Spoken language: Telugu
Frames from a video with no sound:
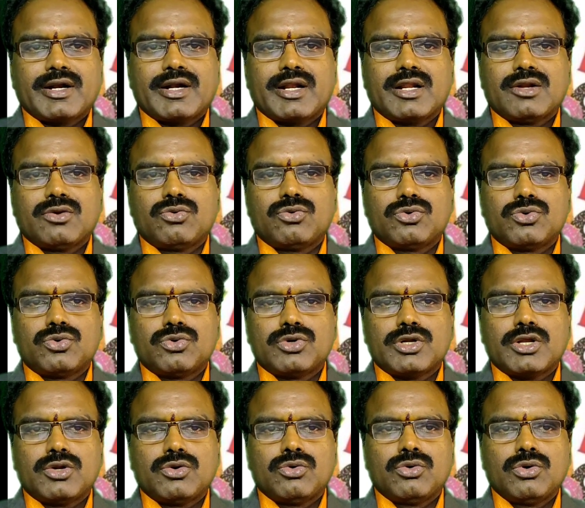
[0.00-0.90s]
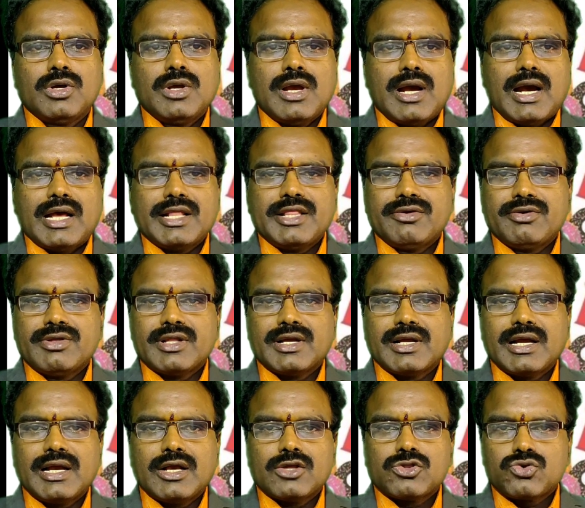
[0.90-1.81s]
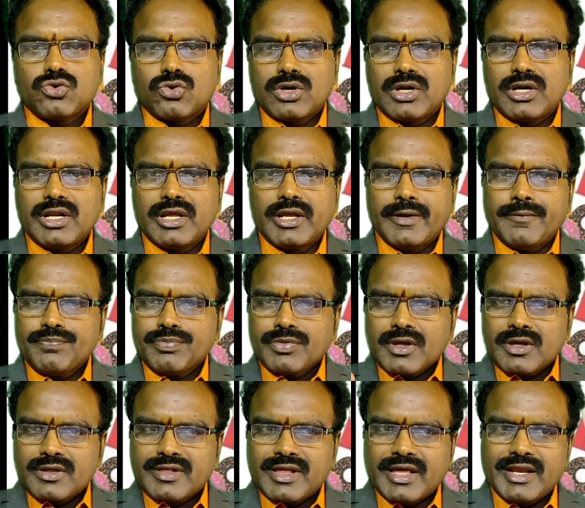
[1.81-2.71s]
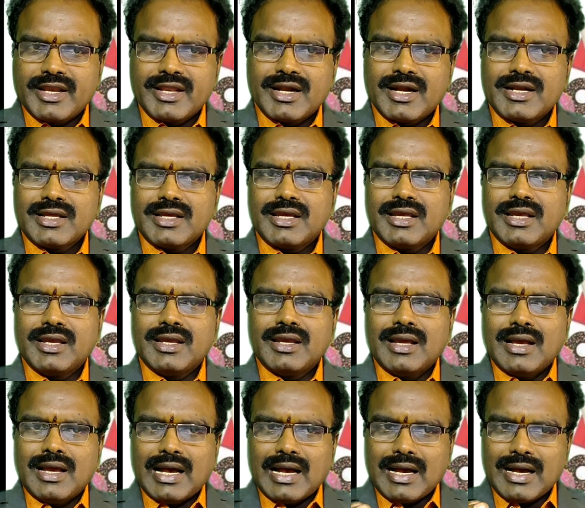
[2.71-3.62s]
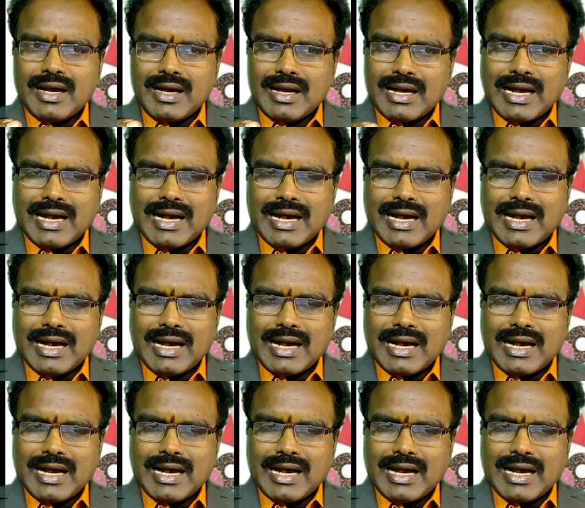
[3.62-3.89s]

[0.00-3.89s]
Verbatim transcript: పెరగడానికి ఉంటూ ఉంటారు అదేవిధంగా చూడండి శరీరానికి ఆ